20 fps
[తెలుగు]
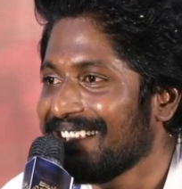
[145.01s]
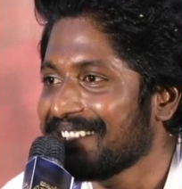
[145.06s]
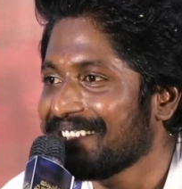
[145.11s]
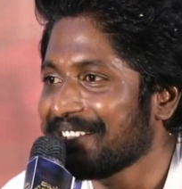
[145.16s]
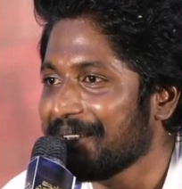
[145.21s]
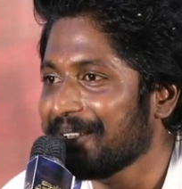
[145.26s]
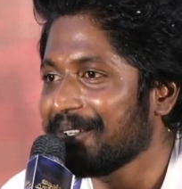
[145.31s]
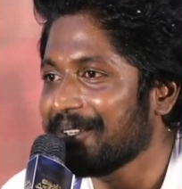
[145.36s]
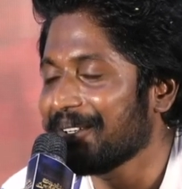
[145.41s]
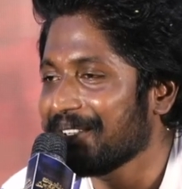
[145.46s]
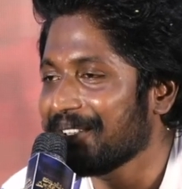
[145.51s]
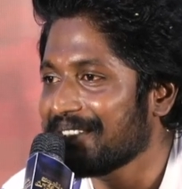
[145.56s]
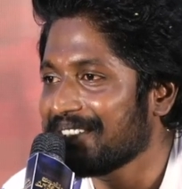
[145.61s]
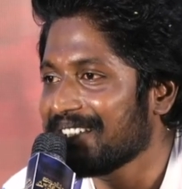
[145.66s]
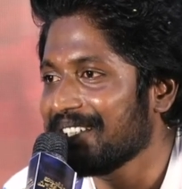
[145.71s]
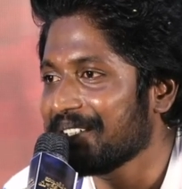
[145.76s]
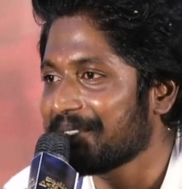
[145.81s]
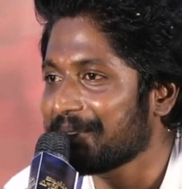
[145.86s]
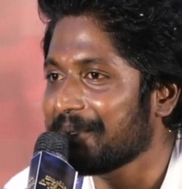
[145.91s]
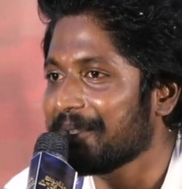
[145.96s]
సో
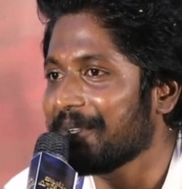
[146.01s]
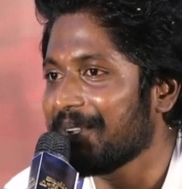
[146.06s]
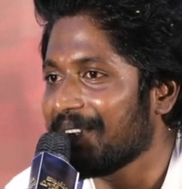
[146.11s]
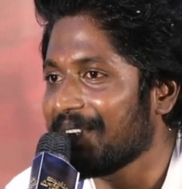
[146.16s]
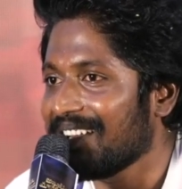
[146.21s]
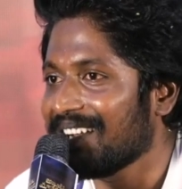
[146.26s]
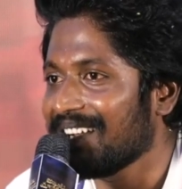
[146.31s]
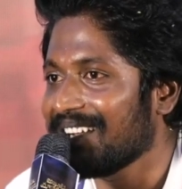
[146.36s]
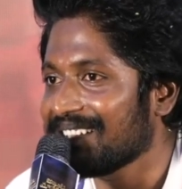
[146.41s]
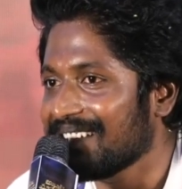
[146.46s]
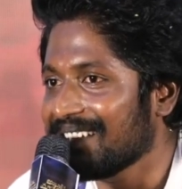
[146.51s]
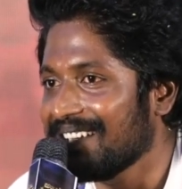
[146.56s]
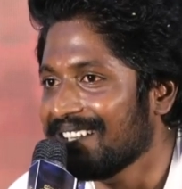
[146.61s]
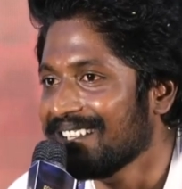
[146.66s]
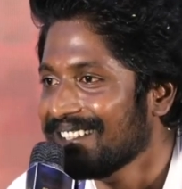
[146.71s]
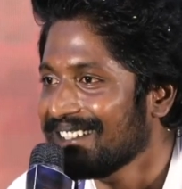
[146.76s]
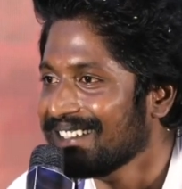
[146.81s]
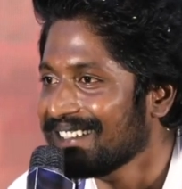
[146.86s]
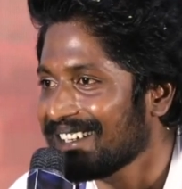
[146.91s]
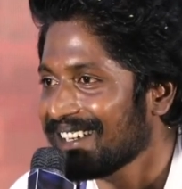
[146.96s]
తెలుసుకుందాం ఉన్నా
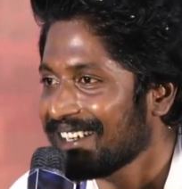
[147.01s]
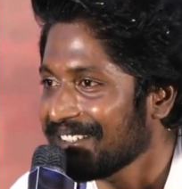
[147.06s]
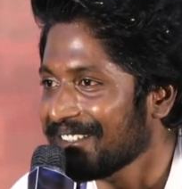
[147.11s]
సాయంత్రాలు